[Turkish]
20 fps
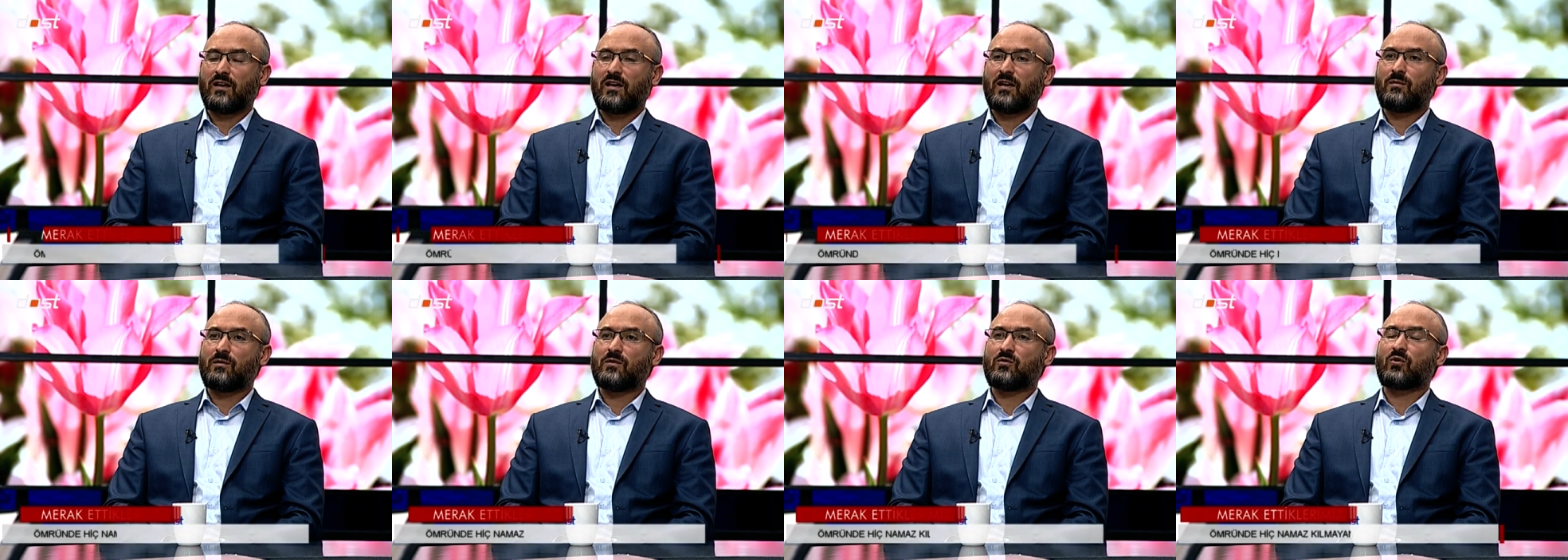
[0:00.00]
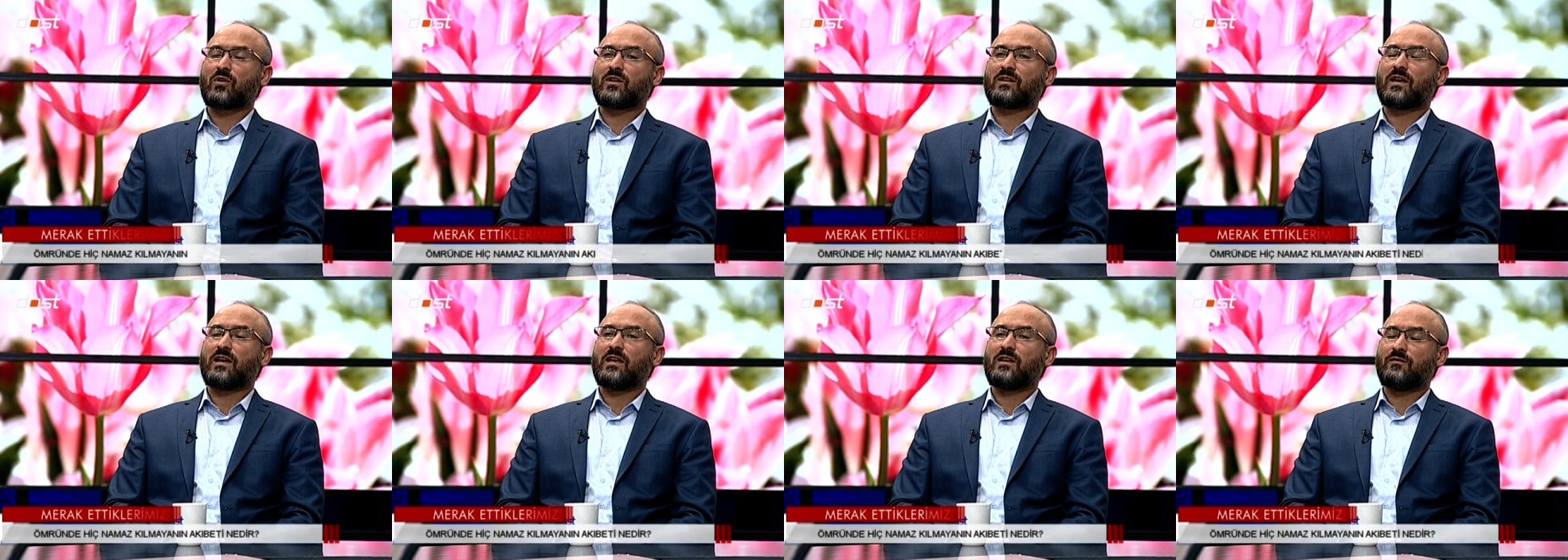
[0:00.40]
Hemen
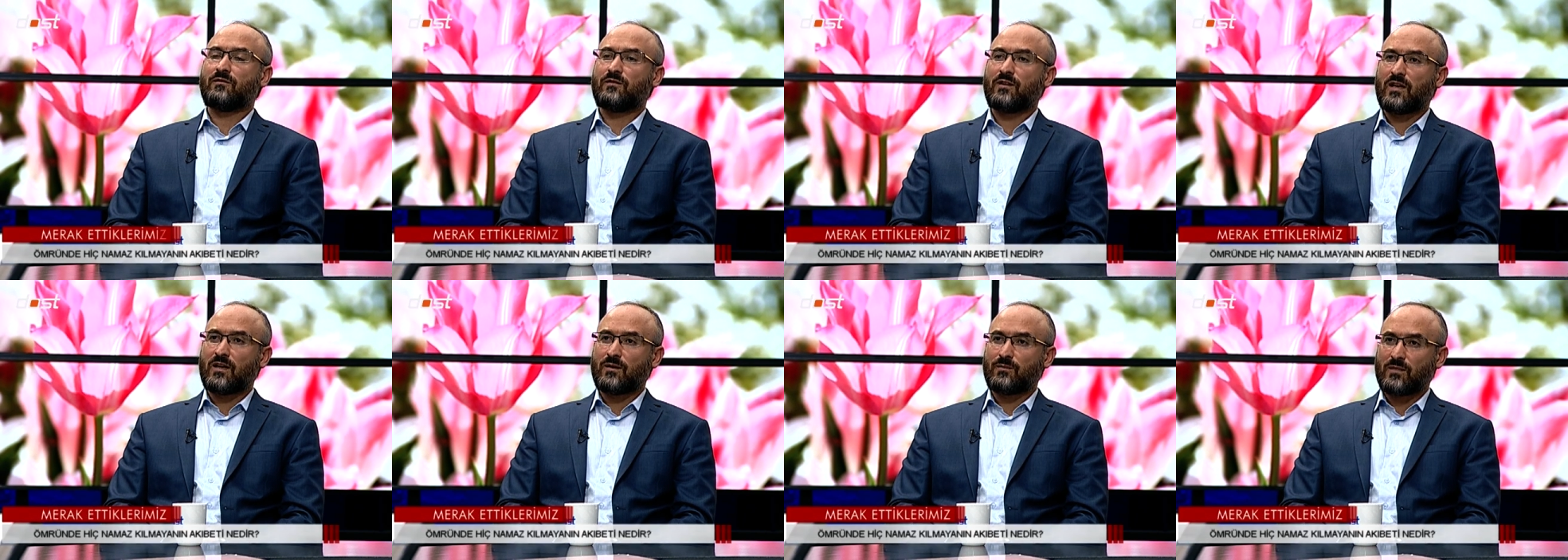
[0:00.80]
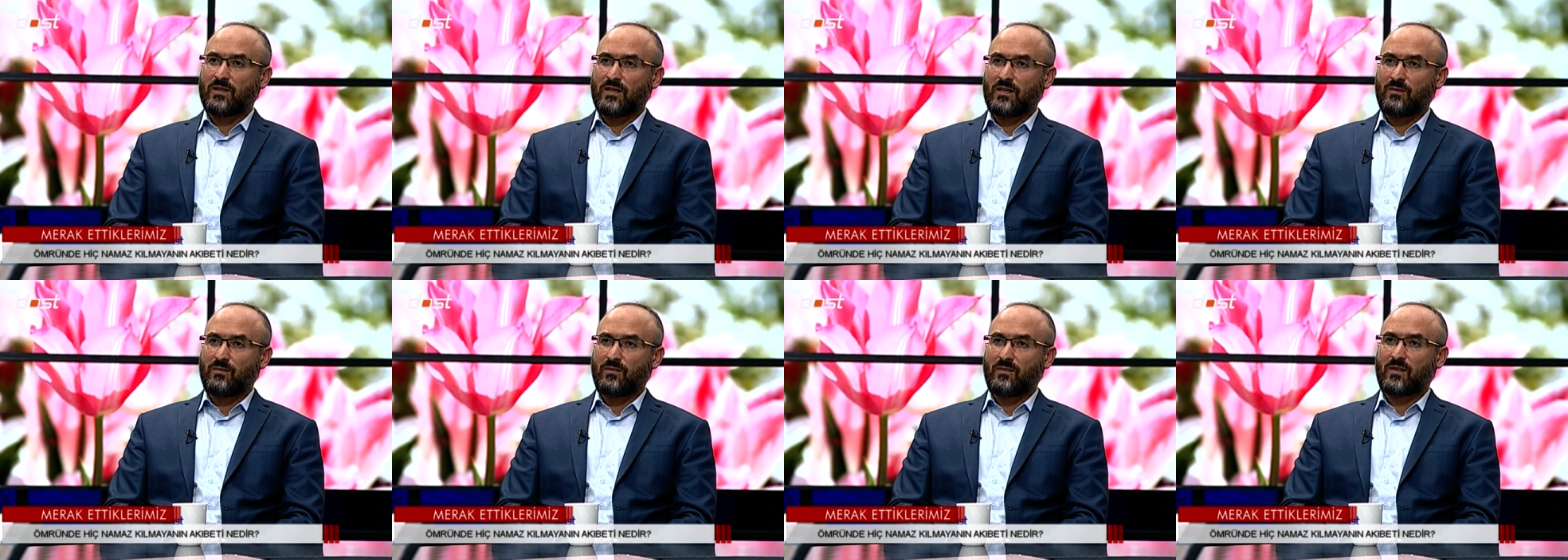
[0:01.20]
orada Elif la
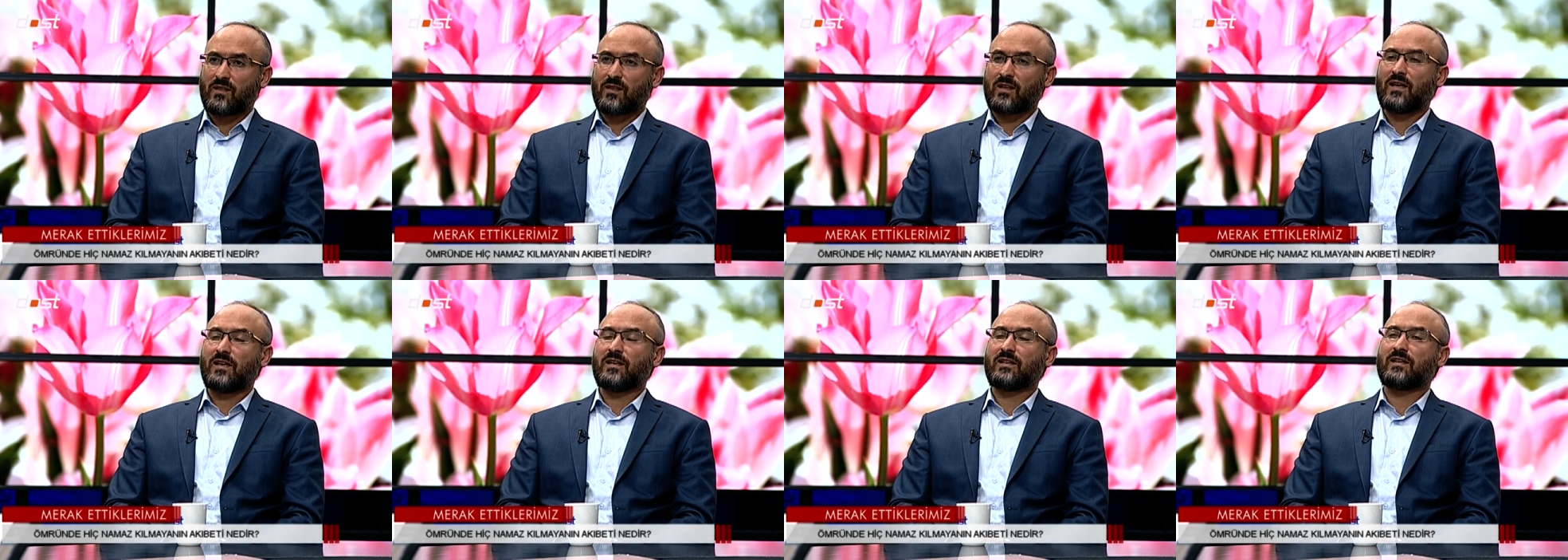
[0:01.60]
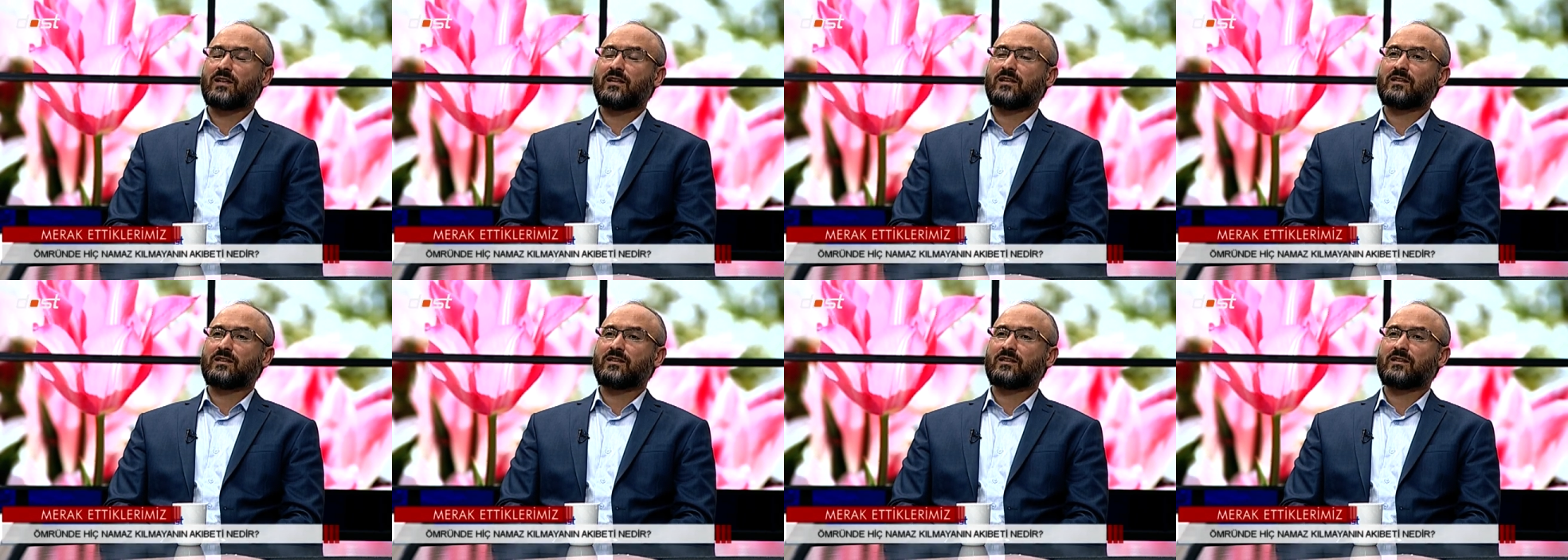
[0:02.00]
mim. Zalikel